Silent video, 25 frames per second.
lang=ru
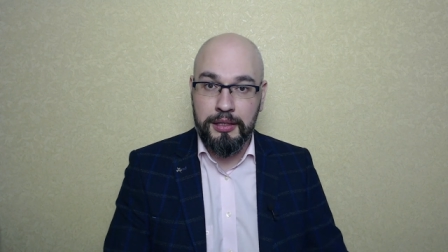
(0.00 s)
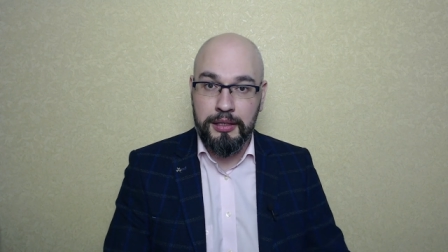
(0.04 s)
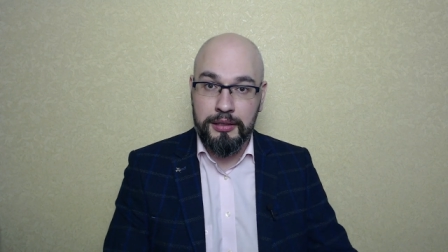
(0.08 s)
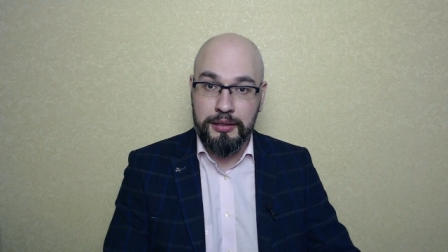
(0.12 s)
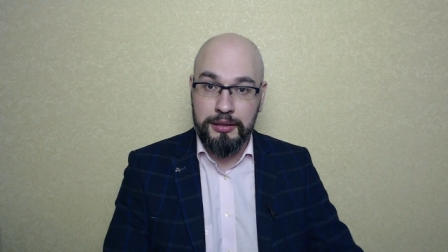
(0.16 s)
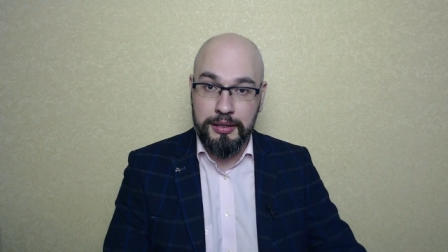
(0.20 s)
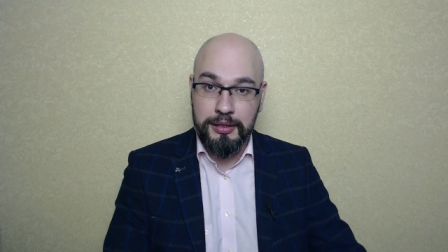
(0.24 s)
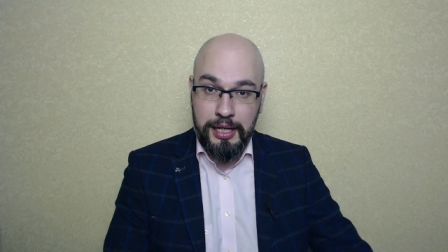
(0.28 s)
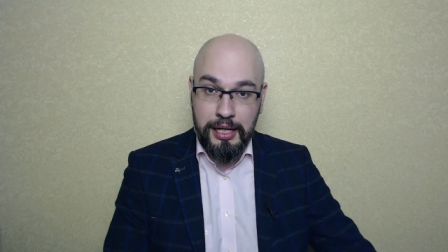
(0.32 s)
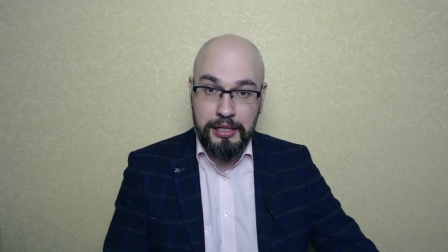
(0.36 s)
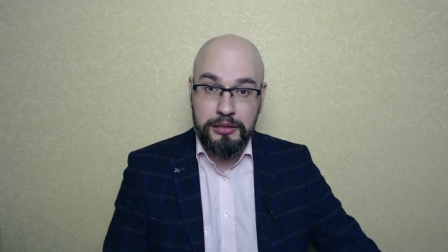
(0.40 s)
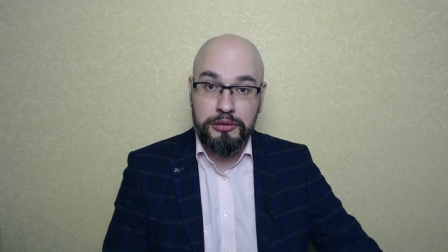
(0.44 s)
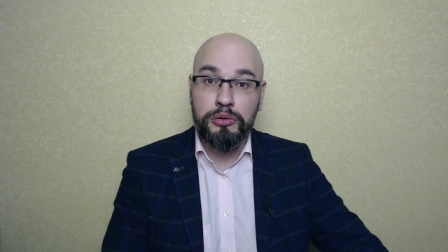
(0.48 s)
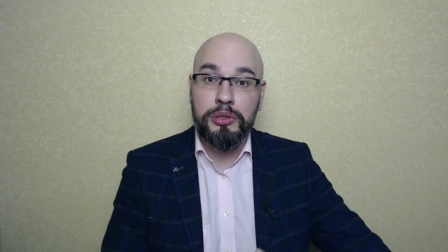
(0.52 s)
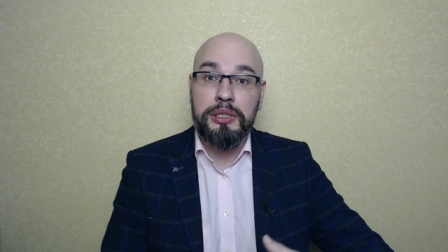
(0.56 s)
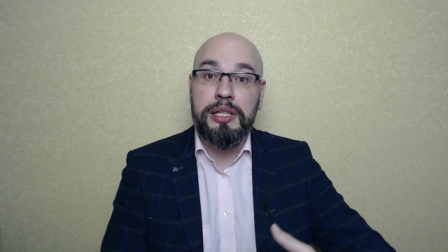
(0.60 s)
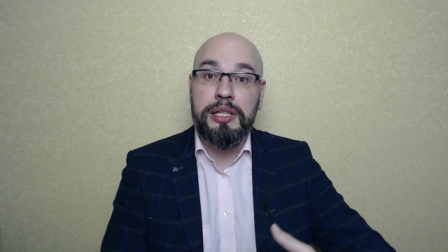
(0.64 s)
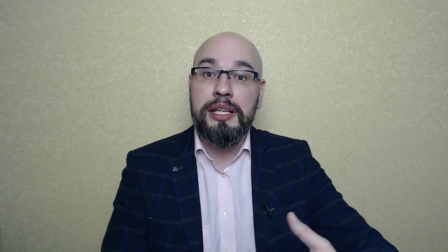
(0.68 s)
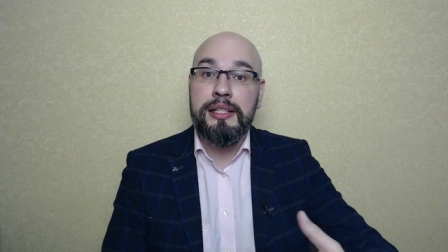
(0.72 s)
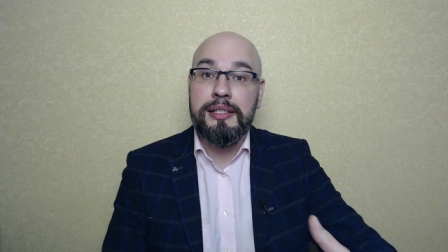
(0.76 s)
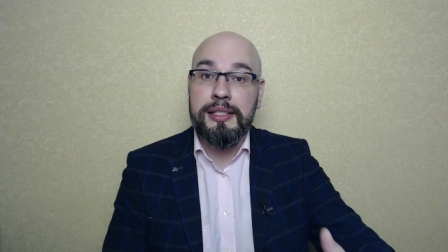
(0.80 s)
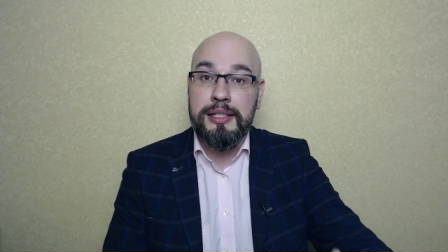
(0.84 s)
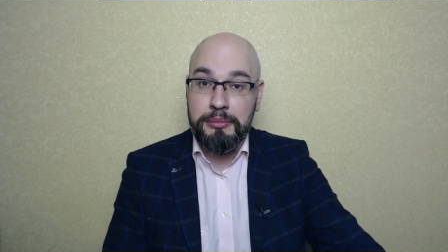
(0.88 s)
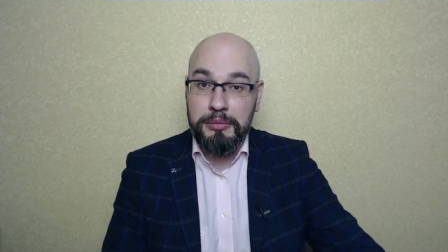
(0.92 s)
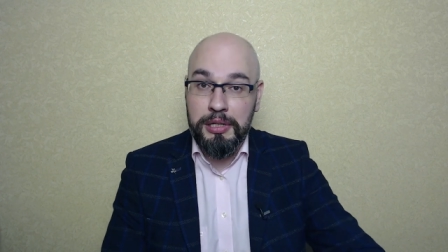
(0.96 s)
Да, ну
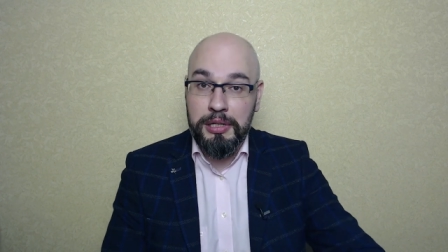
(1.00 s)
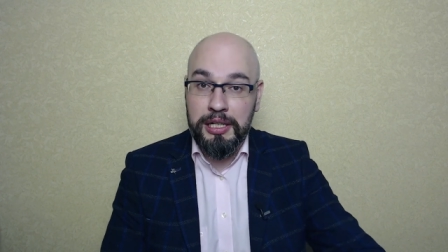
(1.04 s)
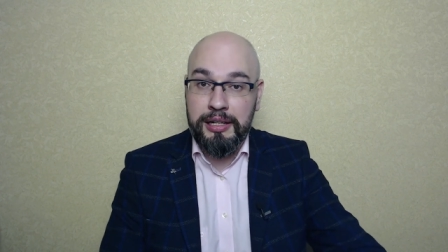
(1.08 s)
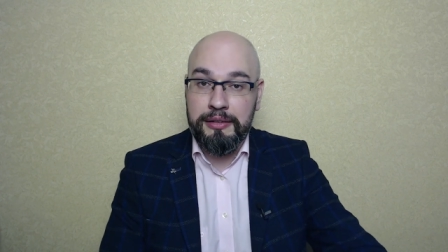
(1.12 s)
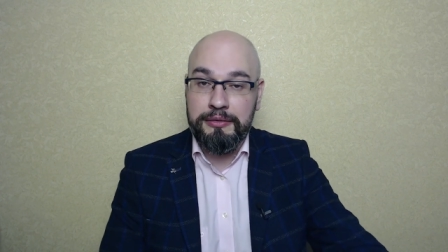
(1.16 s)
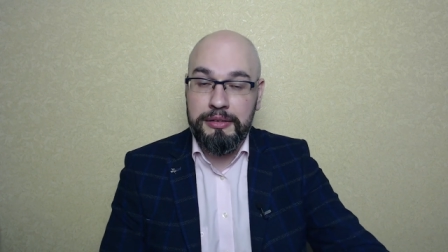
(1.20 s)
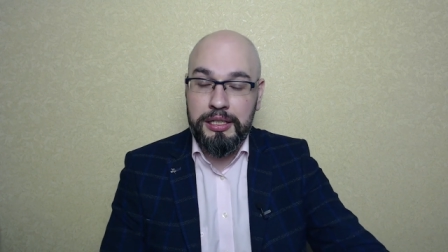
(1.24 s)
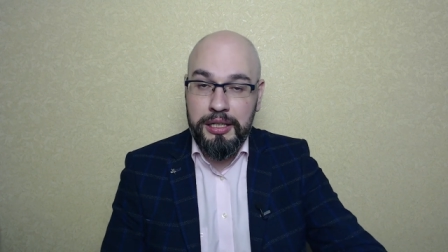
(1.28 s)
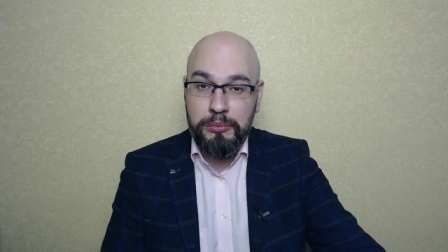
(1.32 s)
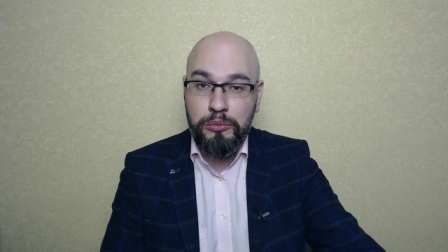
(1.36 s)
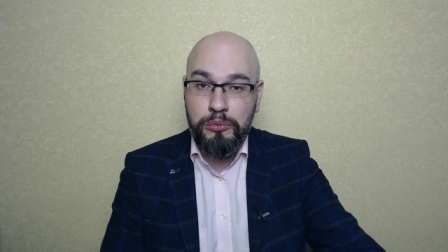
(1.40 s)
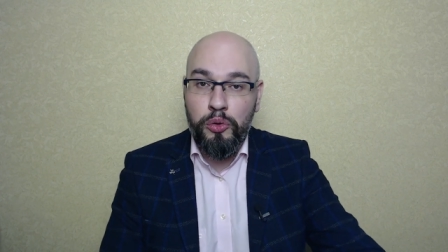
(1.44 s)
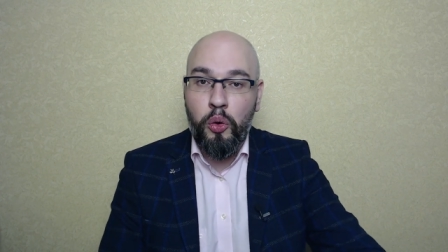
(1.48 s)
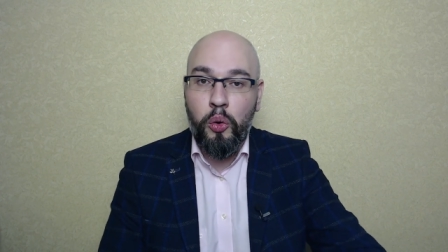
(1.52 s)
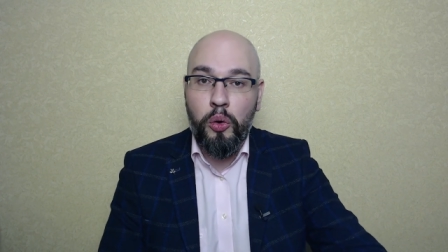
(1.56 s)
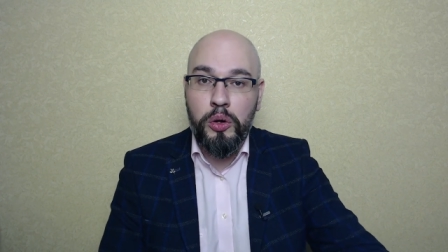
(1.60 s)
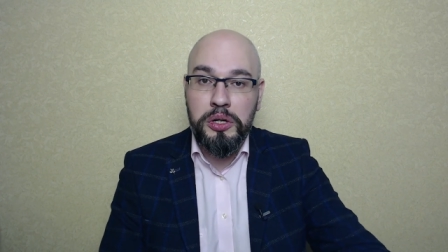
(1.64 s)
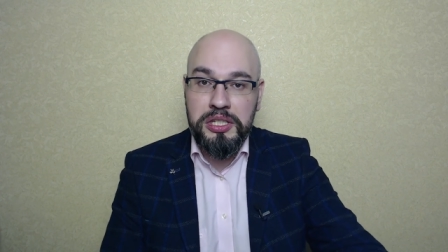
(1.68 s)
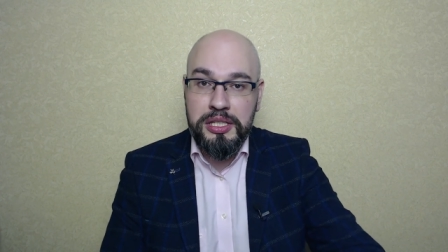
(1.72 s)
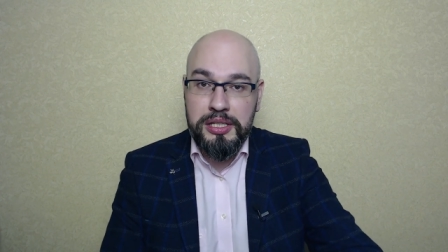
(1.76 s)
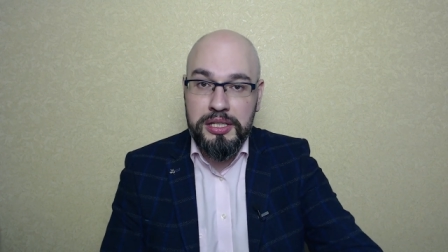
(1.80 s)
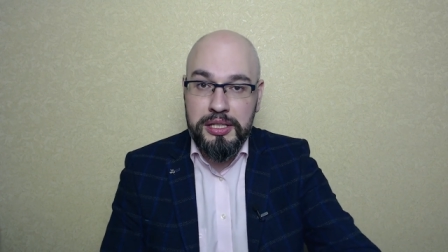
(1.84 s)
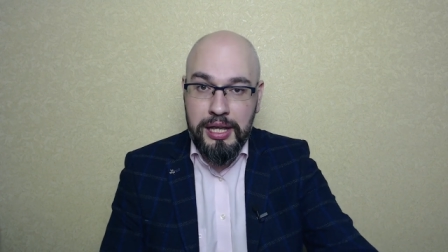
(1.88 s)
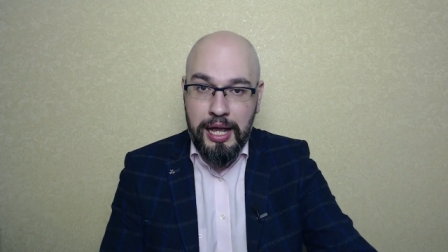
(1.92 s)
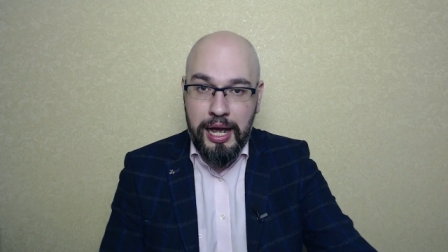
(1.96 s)
если мы говорим о
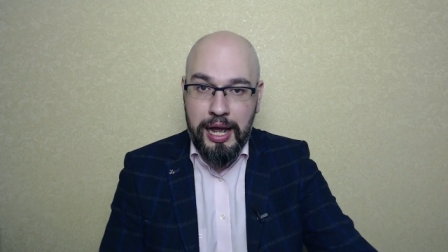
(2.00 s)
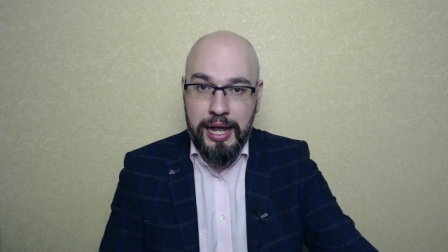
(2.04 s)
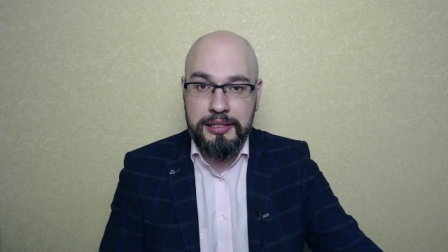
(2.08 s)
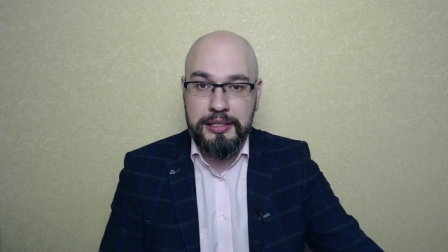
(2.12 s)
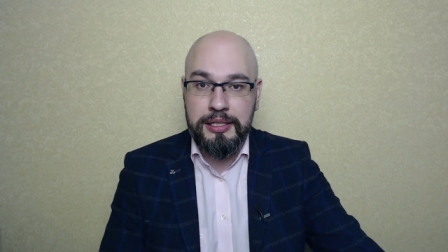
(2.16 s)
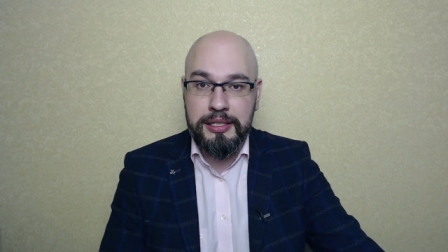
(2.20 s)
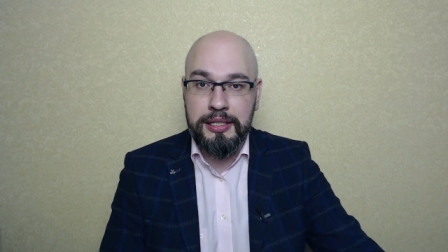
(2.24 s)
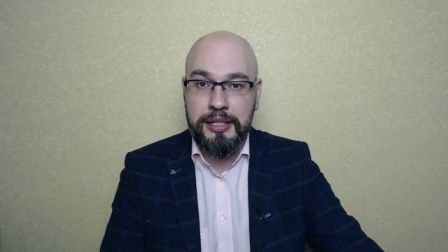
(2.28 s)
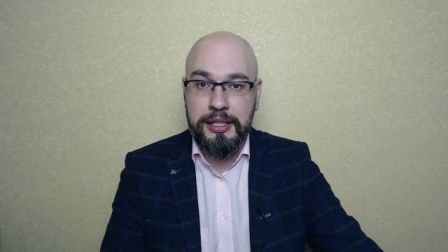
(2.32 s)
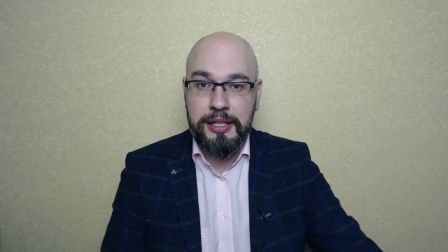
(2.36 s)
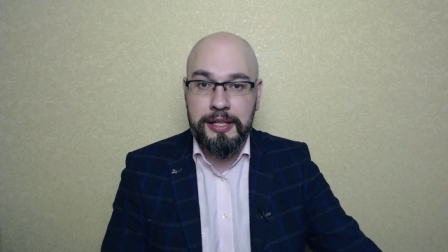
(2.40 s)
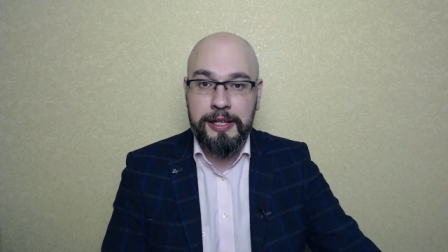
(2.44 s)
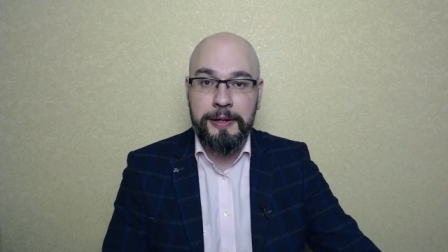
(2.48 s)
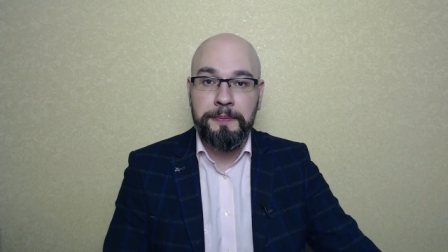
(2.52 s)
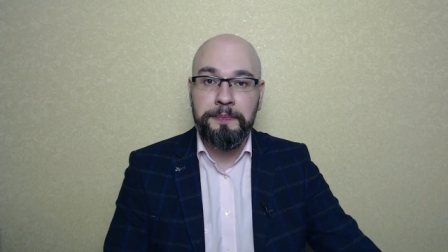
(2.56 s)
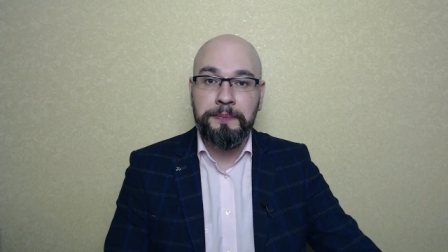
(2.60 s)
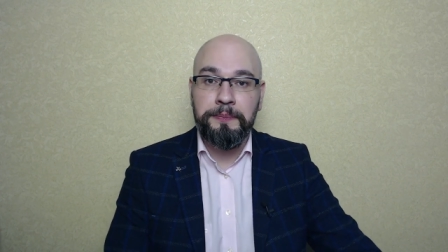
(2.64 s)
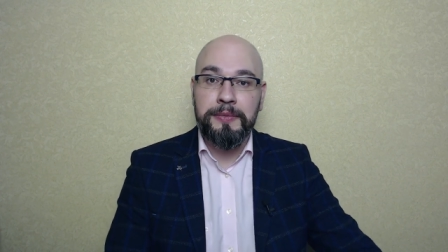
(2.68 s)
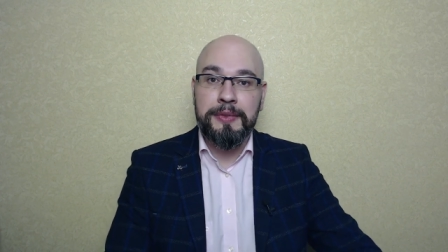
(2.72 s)
снятии